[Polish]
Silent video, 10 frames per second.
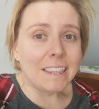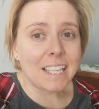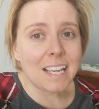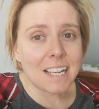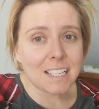
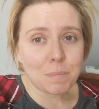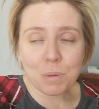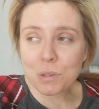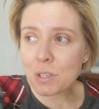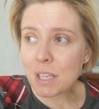Teraz
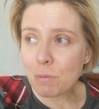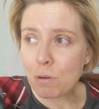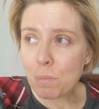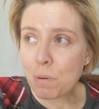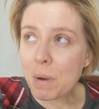
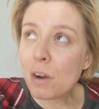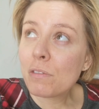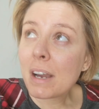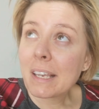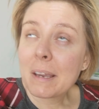pozostało
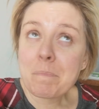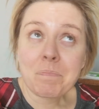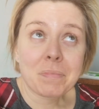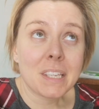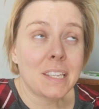
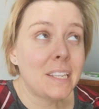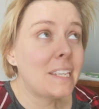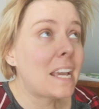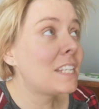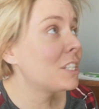pomalowaniem
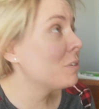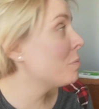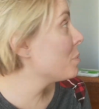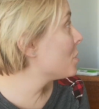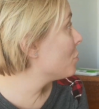i ja
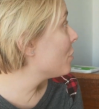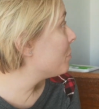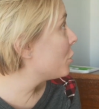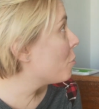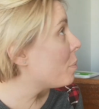się
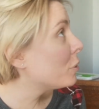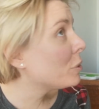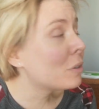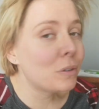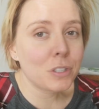postanowiłam tego
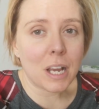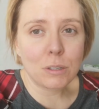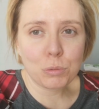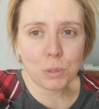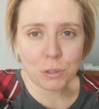podjąć,
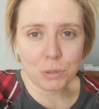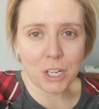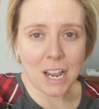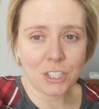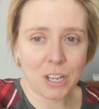ale już mnie to
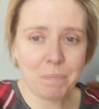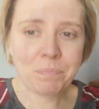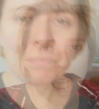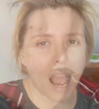przeraża.